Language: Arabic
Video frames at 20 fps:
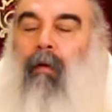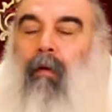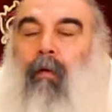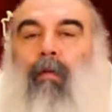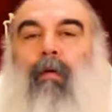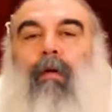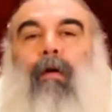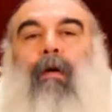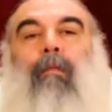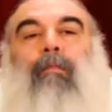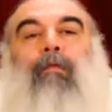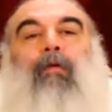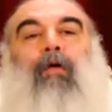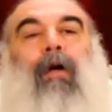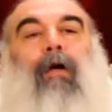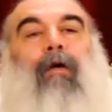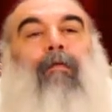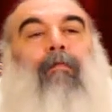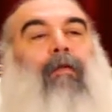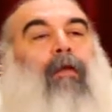والرب
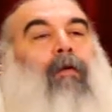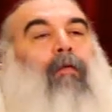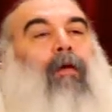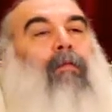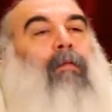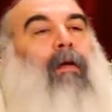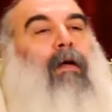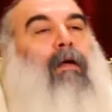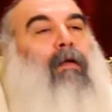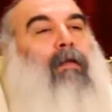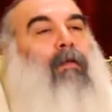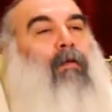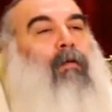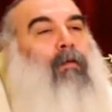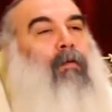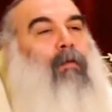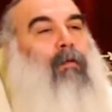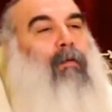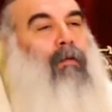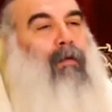شايفني وين ما كنت
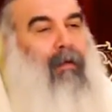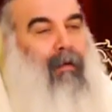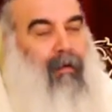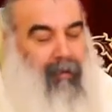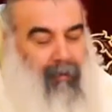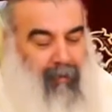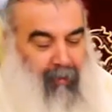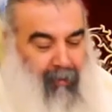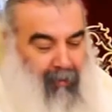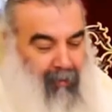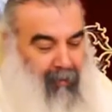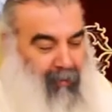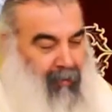كون كنت